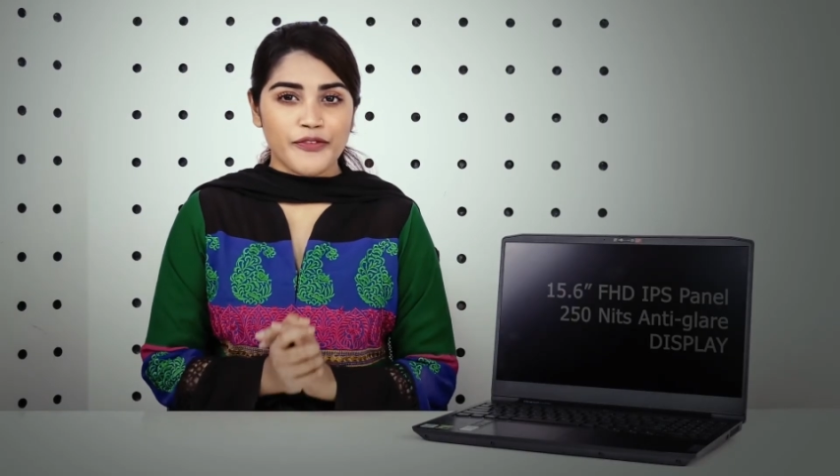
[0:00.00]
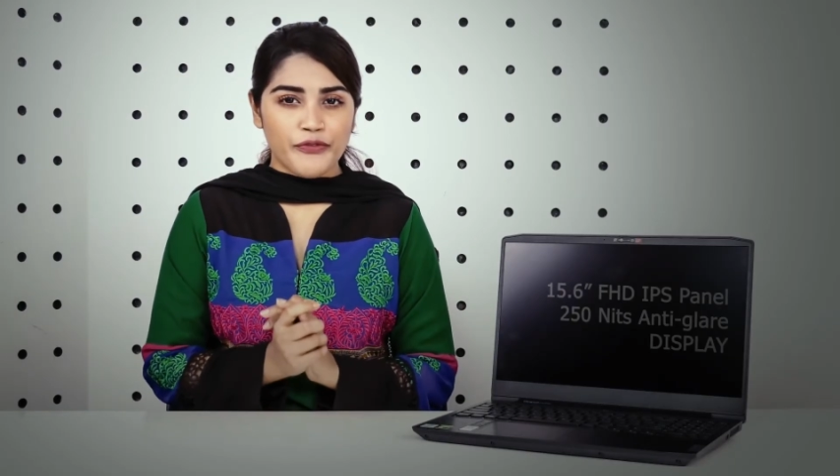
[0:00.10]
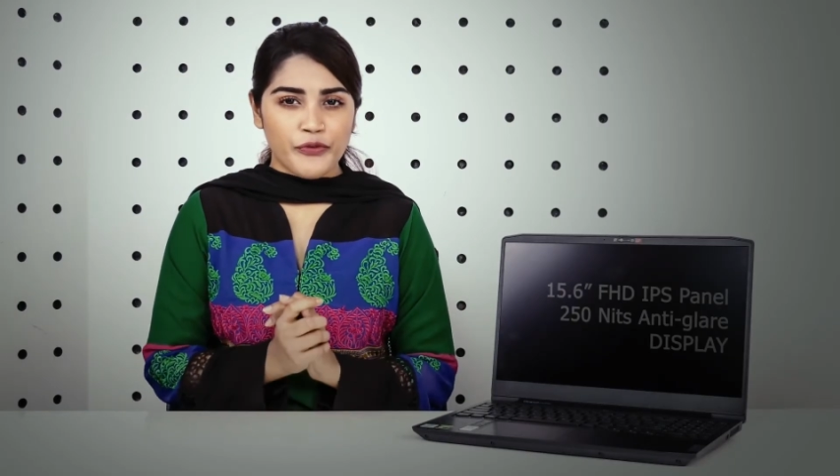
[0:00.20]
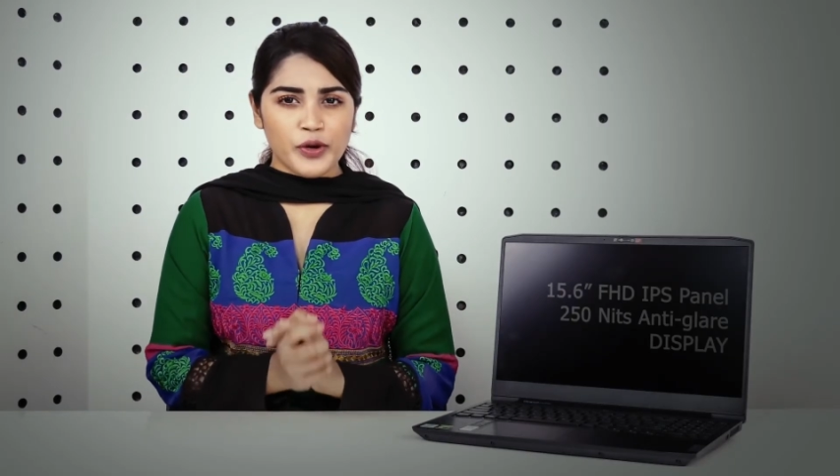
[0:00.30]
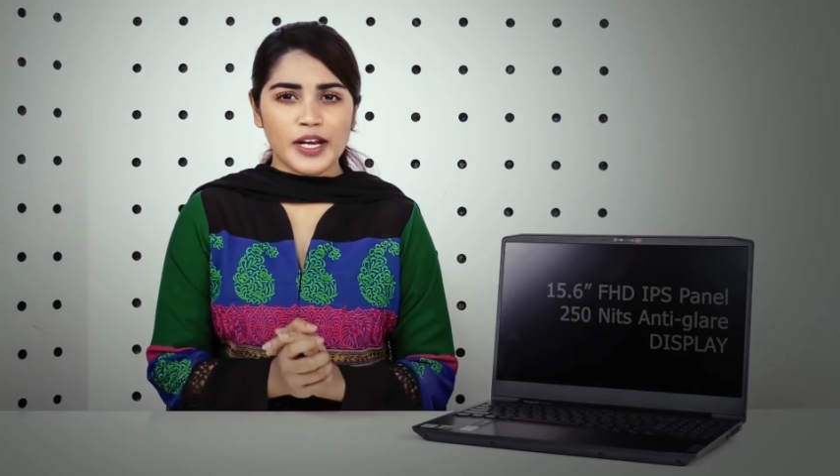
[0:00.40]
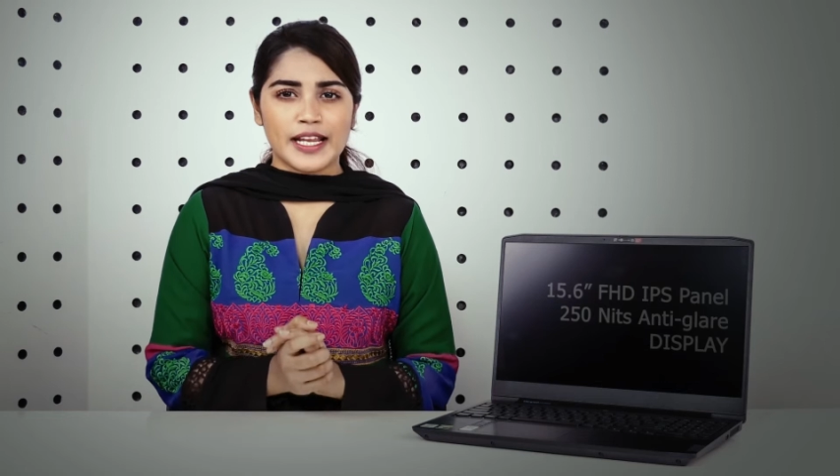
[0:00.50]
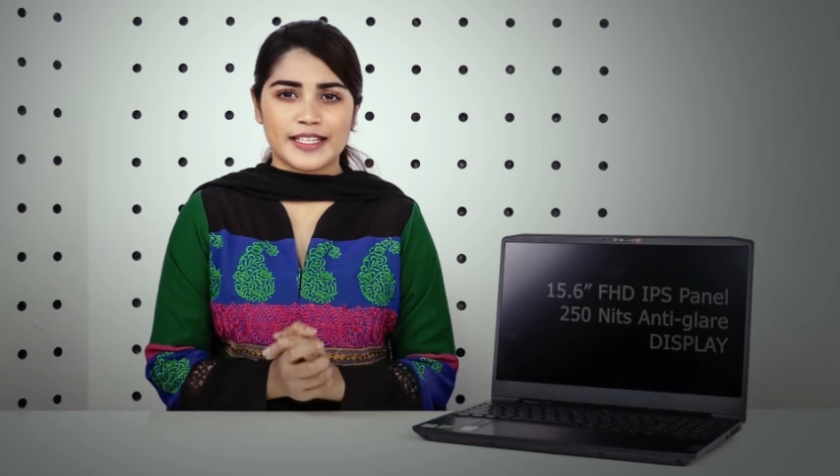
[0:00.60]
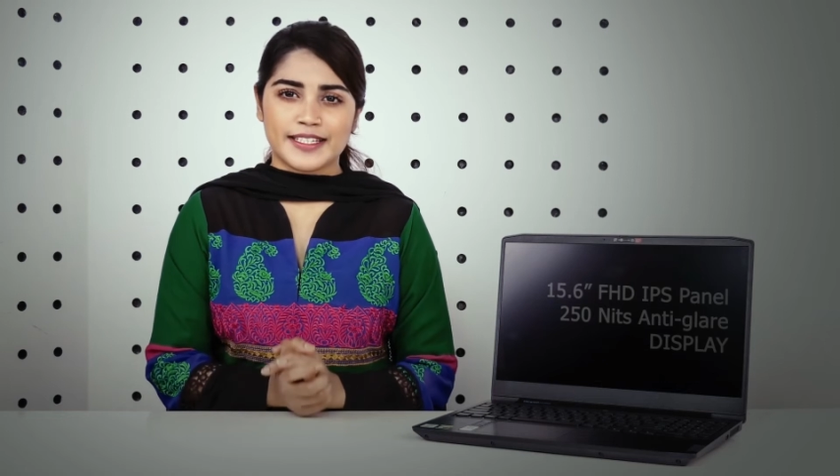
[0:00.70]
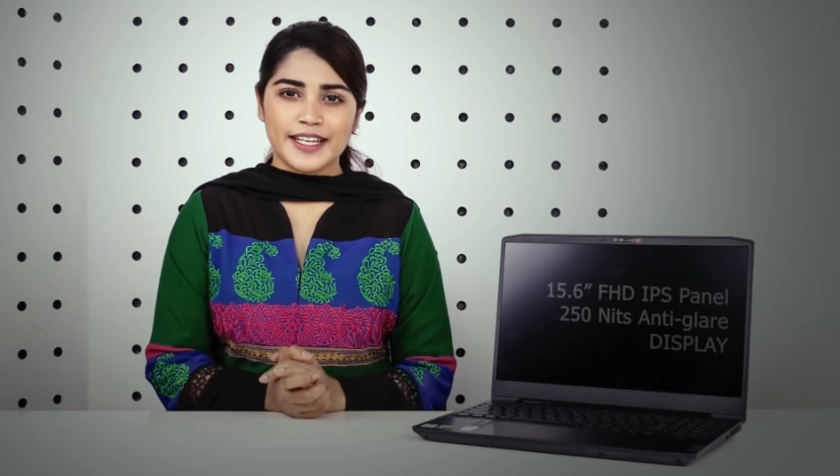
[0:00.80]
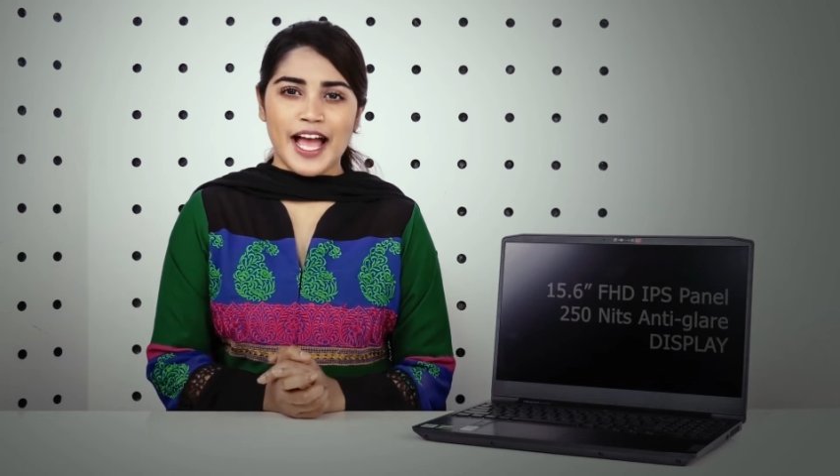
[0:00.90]
ফুল
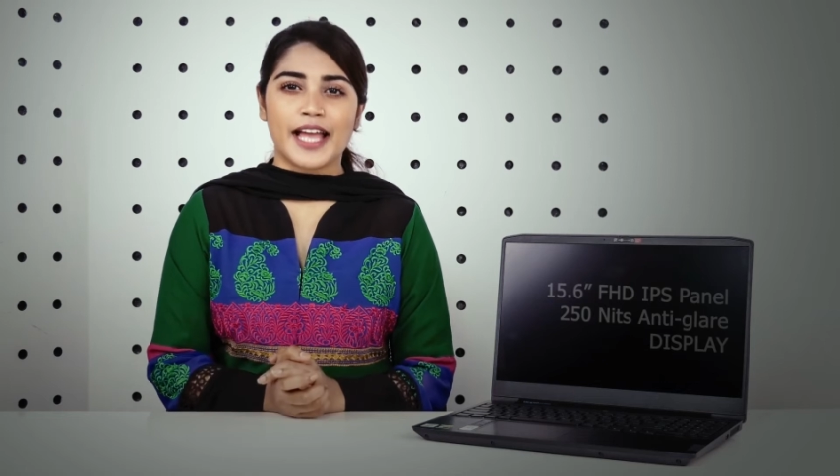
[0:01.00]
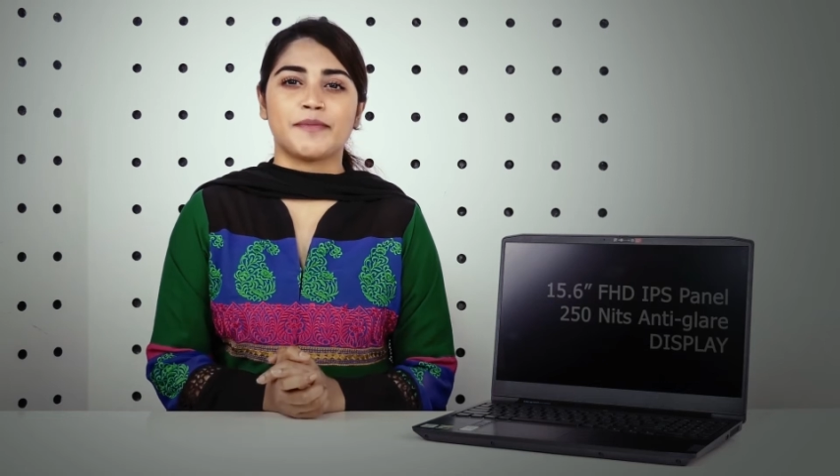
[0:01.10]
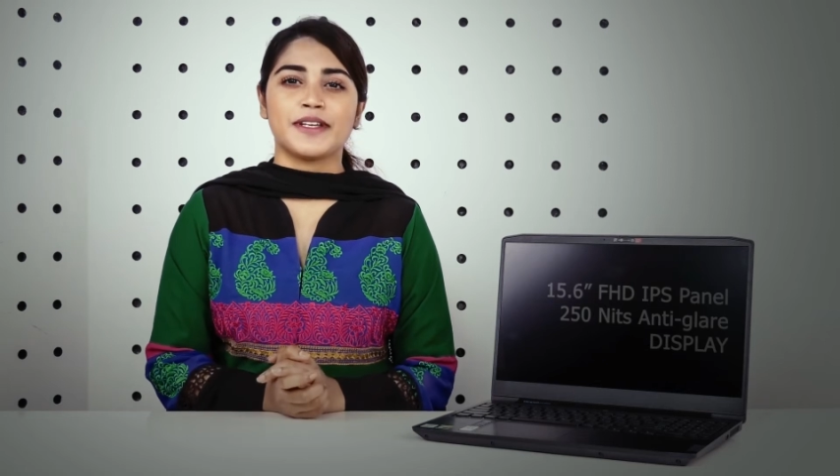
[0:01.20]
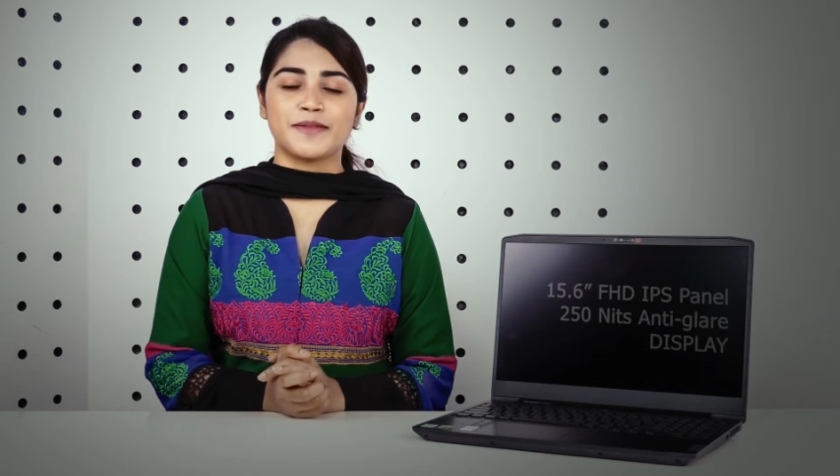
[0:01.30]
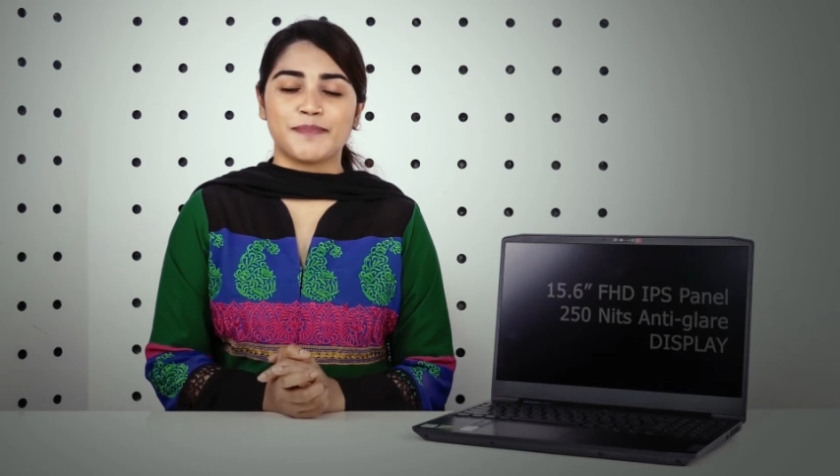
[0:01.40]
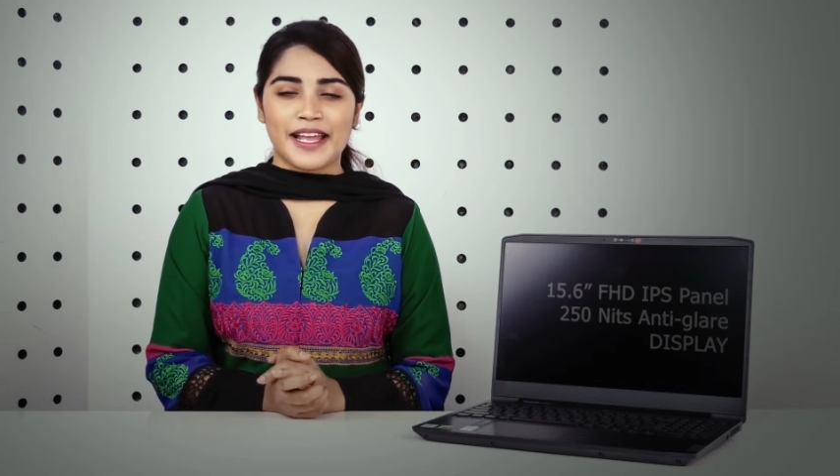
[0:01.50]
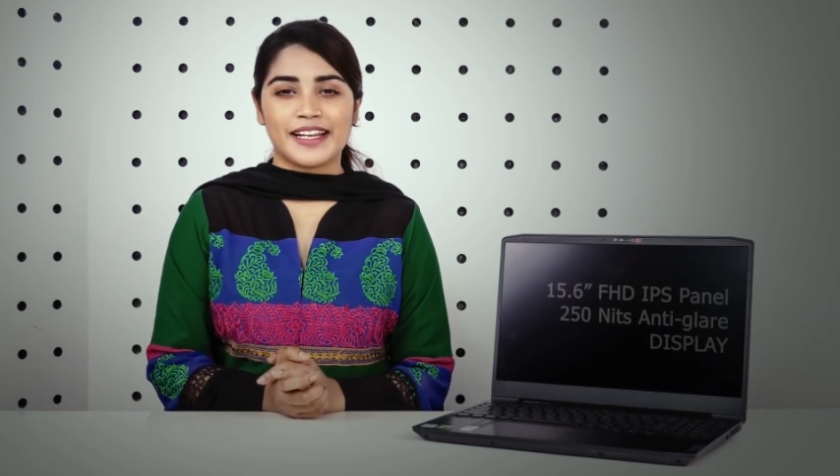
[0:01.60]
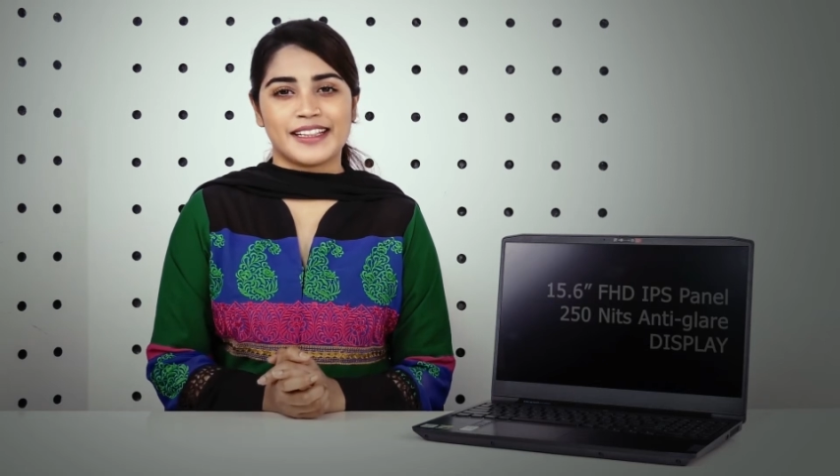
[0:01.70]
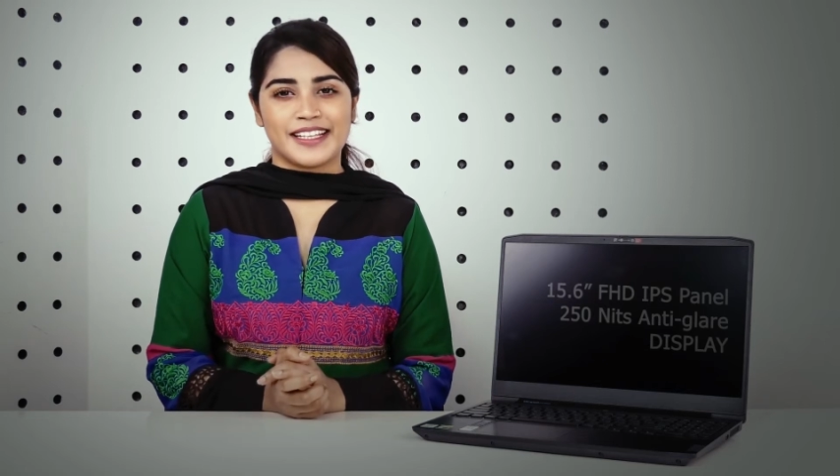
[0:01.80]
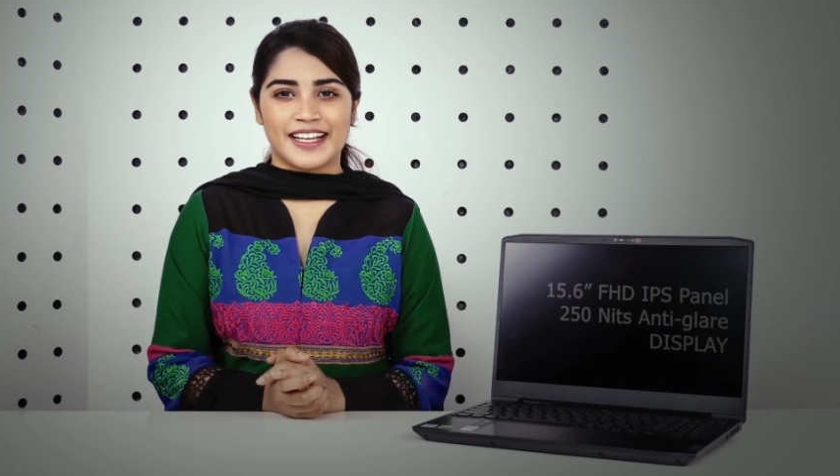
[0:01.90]
এইচডি আইপিএস প্যানেল
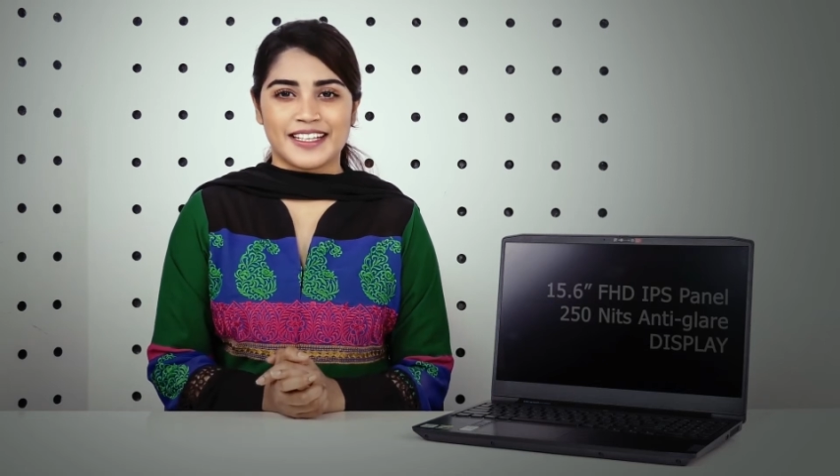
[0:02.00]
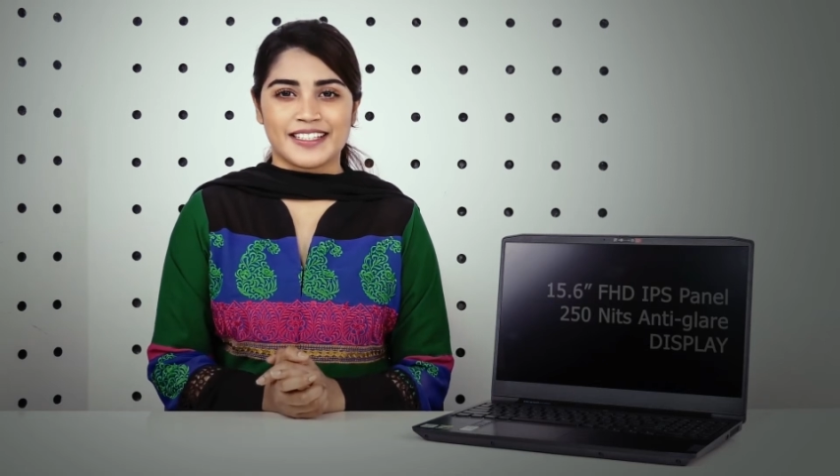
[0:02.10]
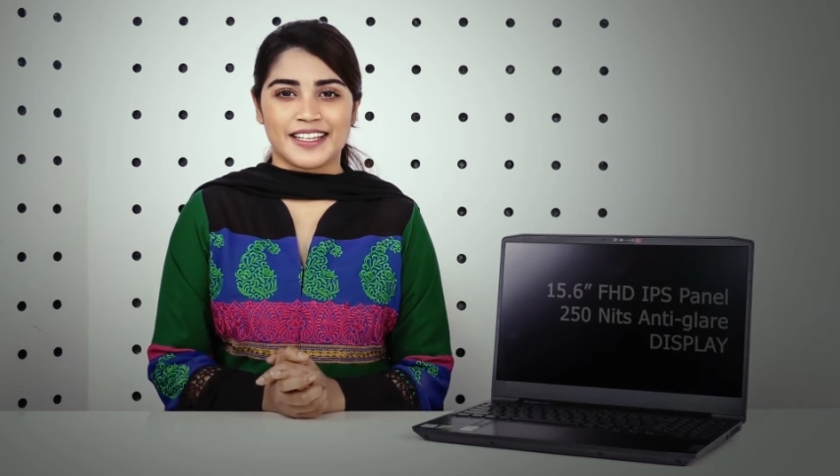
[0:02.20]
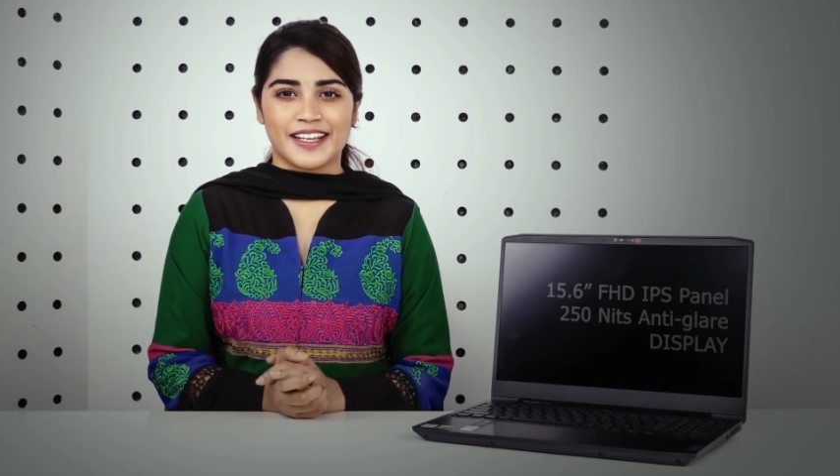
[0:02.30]
দেয়া আছে